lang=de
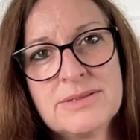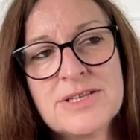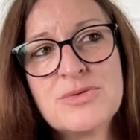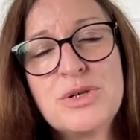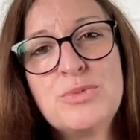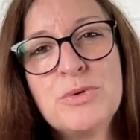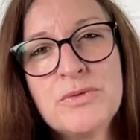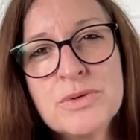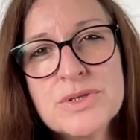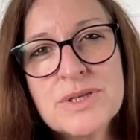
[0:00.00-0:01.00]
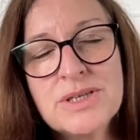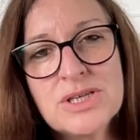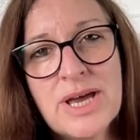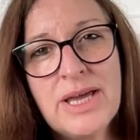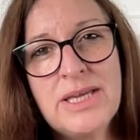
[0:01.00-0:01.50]
Dass du dich bewusst
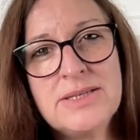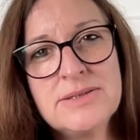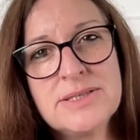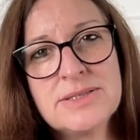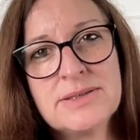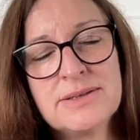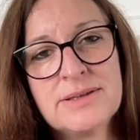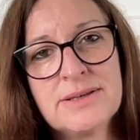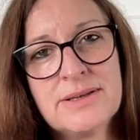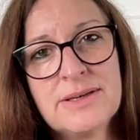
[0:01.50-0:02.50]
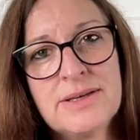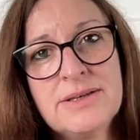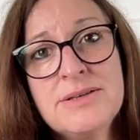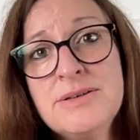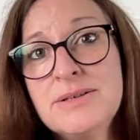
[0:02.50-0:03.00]
entscheidest,
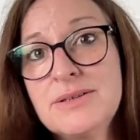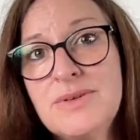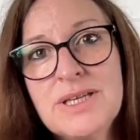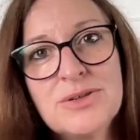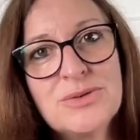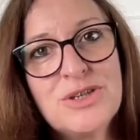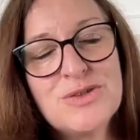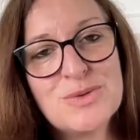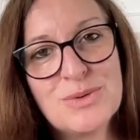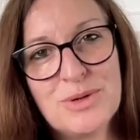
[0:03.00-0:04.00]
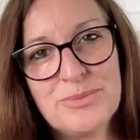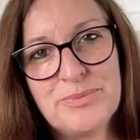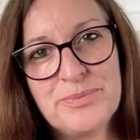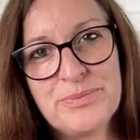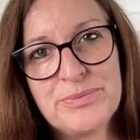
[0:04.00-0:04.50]
irgendwie da
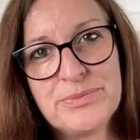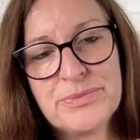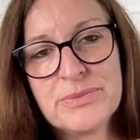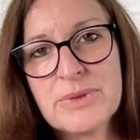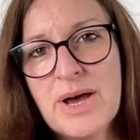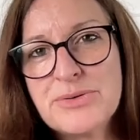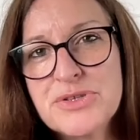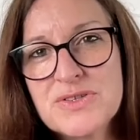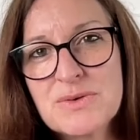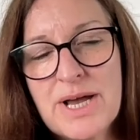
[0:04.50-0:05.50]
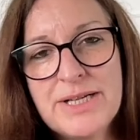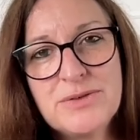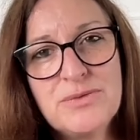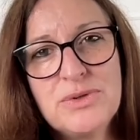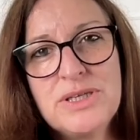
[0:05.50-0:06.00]
durchzukommen,
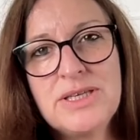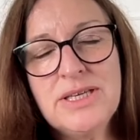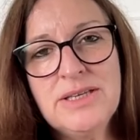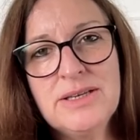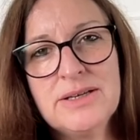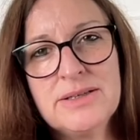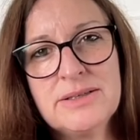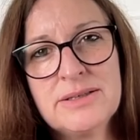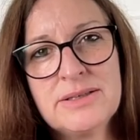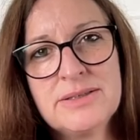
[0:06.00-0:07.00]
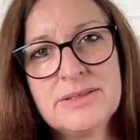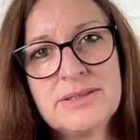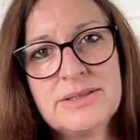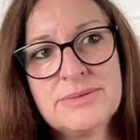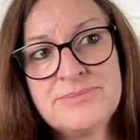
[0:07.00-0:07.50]
auszuhalten für die Kinder.
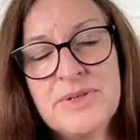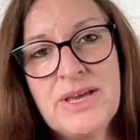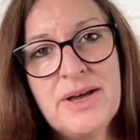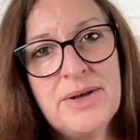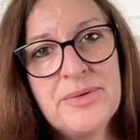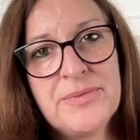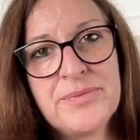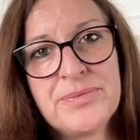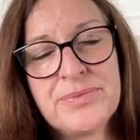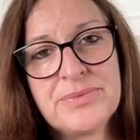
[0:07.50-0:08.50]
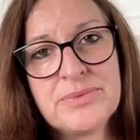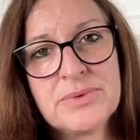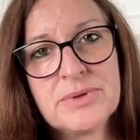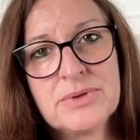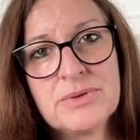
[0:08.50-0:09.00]
Ja,
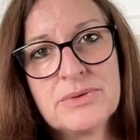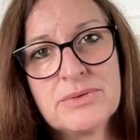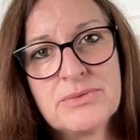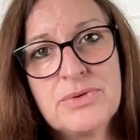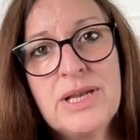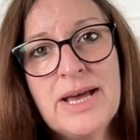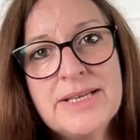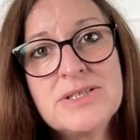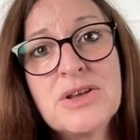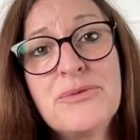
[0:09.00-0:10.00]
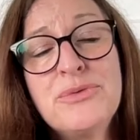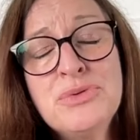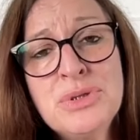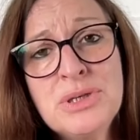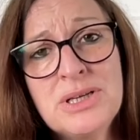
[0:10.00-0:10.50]
vielleicht
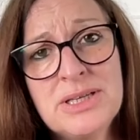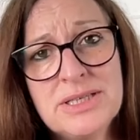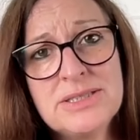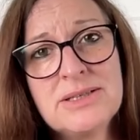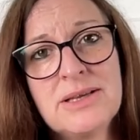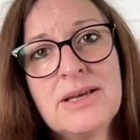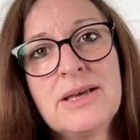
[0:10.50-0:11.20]
wirklich